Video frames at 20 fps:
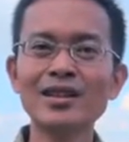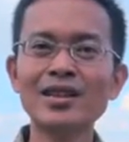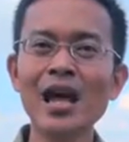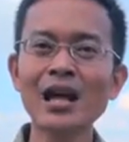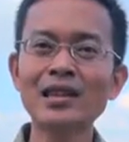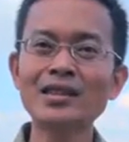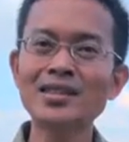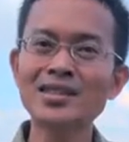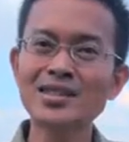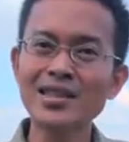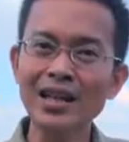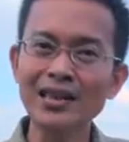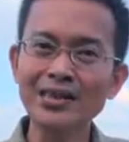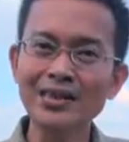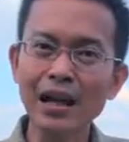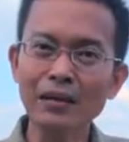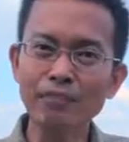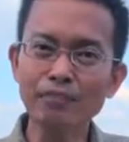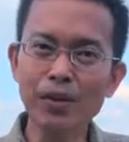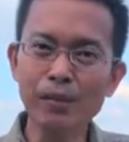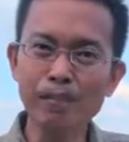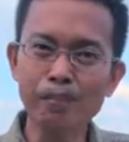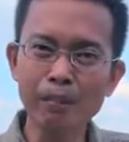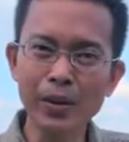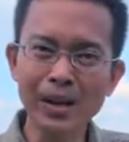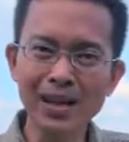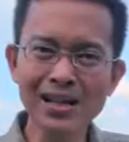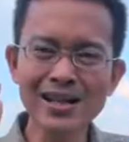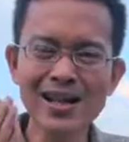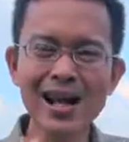dan setan
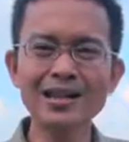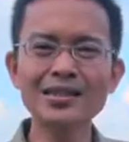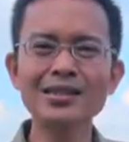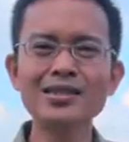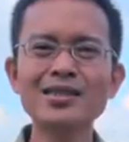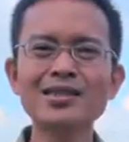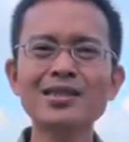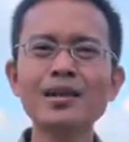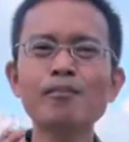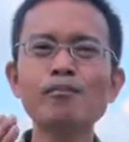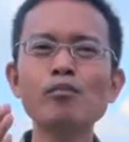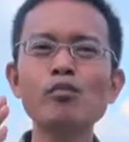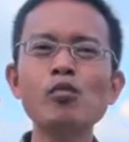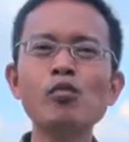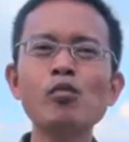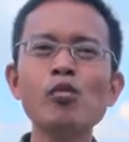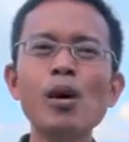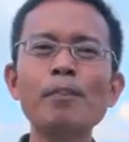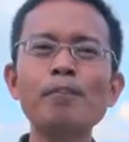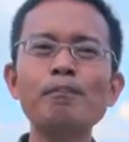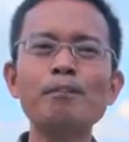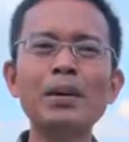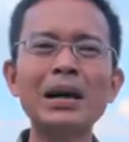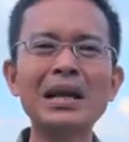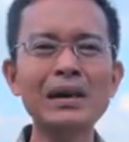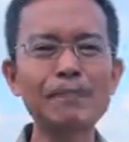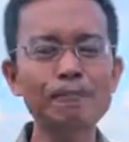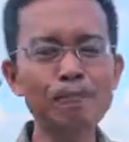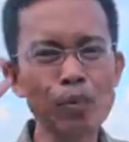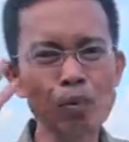memberikan semua
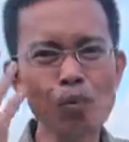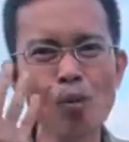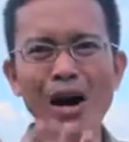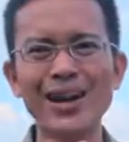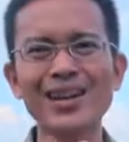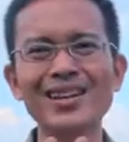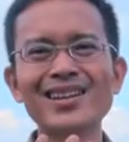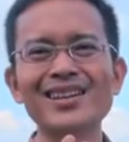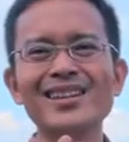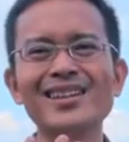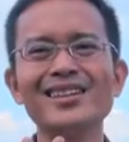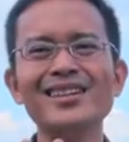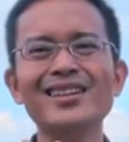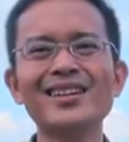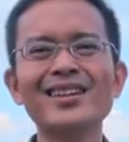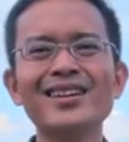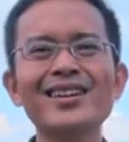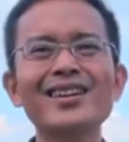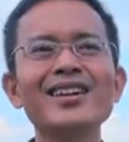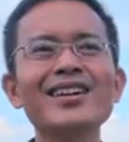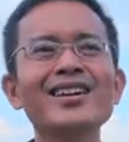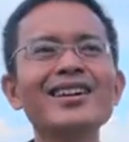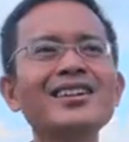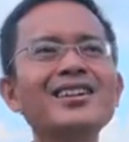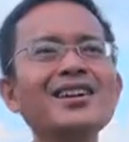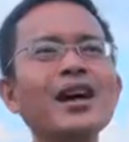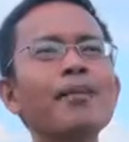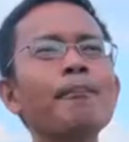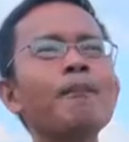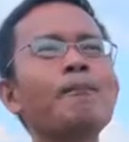penipuan ini.
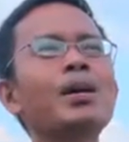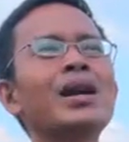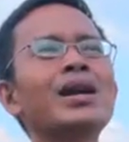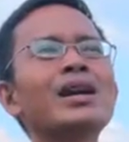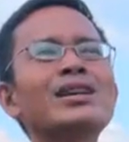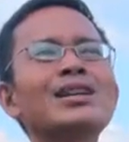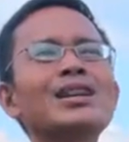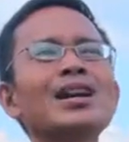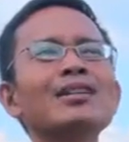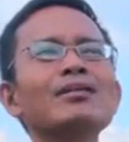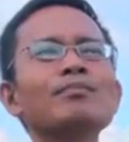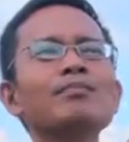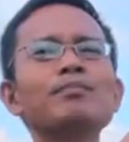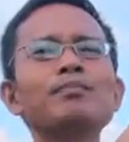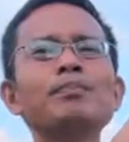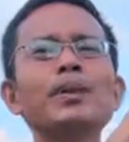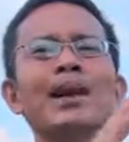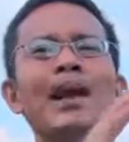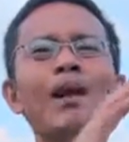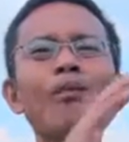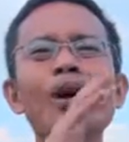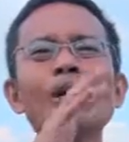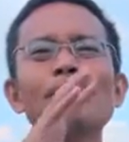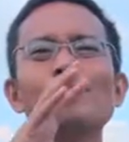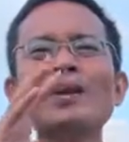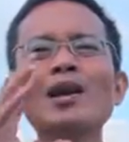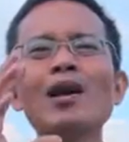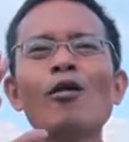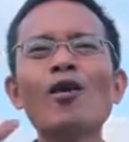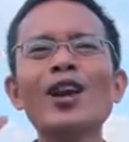Dia berikan
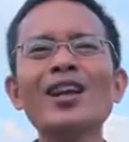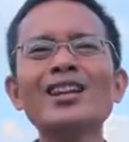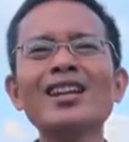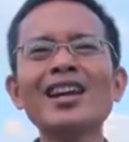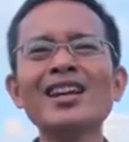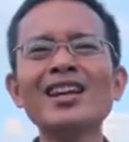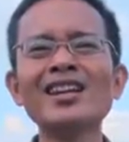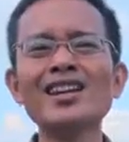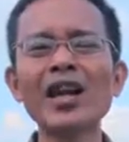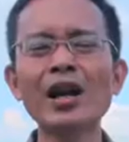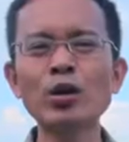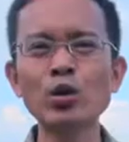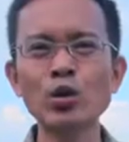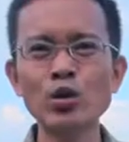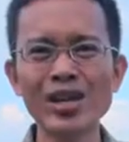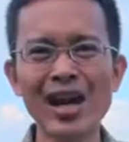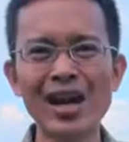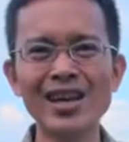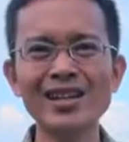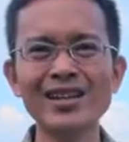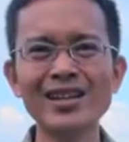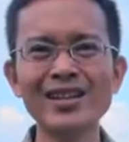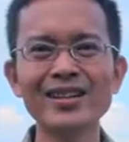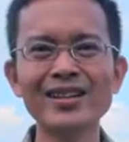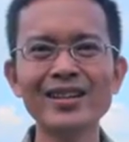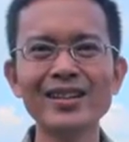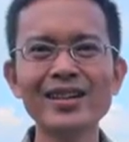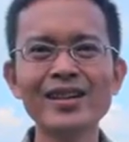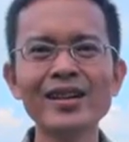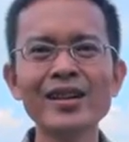penawaran-penawaran yang indah dunia ini
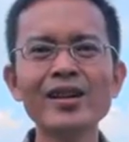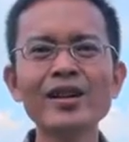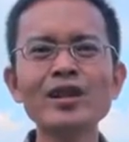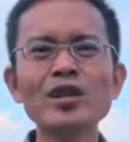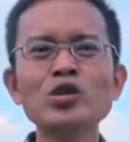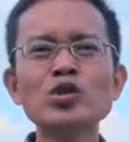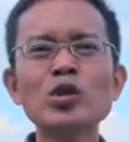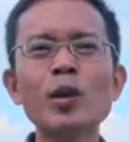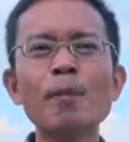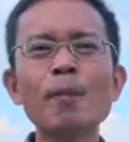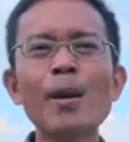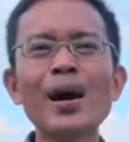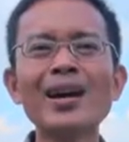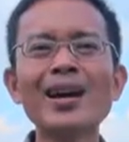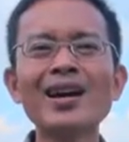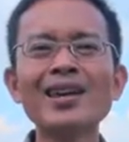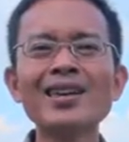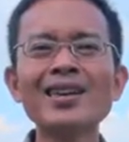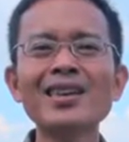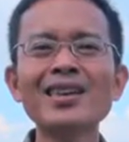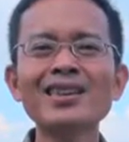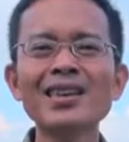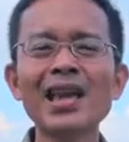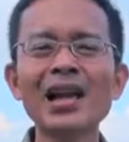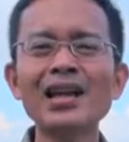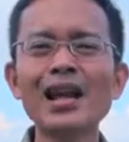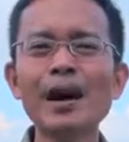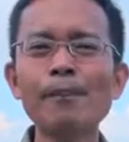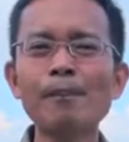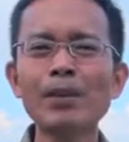supaya
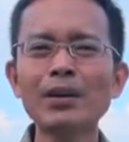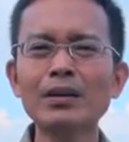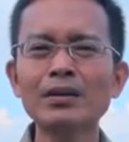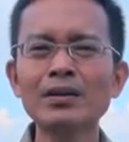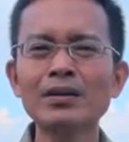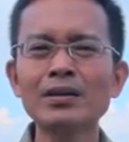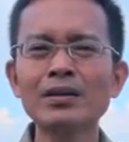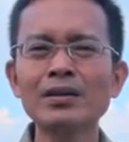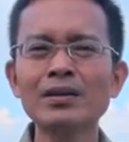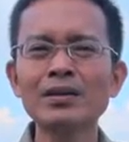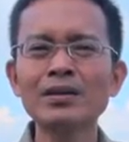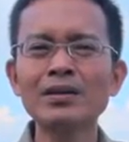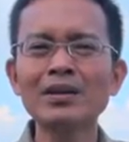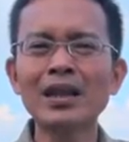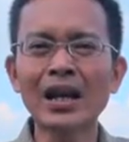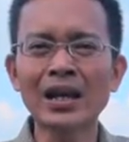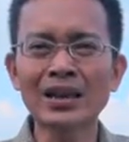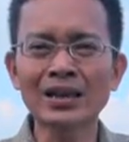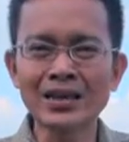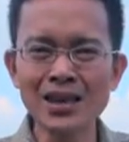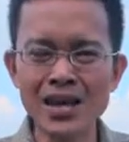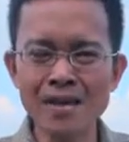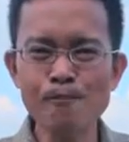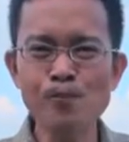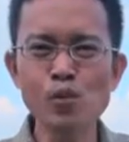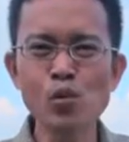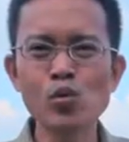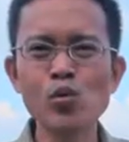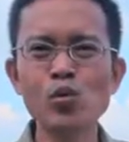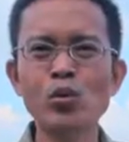kita dapat
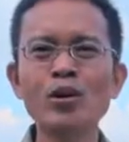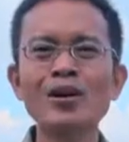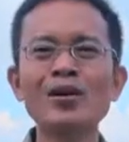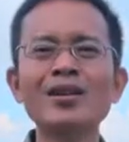tertipu